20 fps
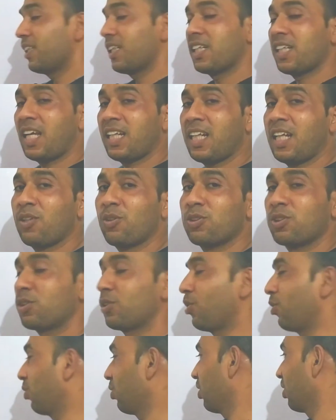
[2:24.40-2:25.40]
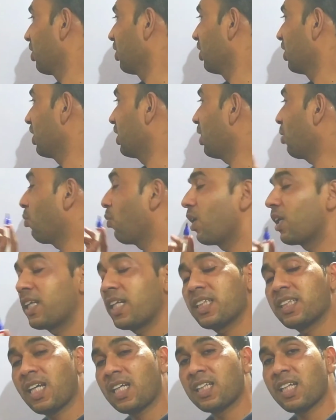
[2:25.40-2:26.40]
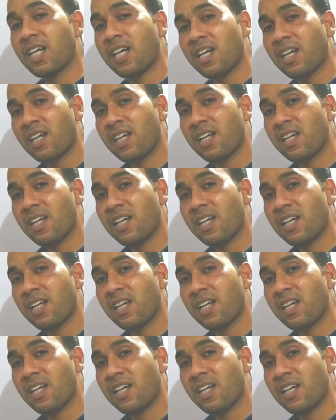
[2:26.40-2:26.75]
किधर जाता है दोस्तों जिधर वोल्टेज ज्यादा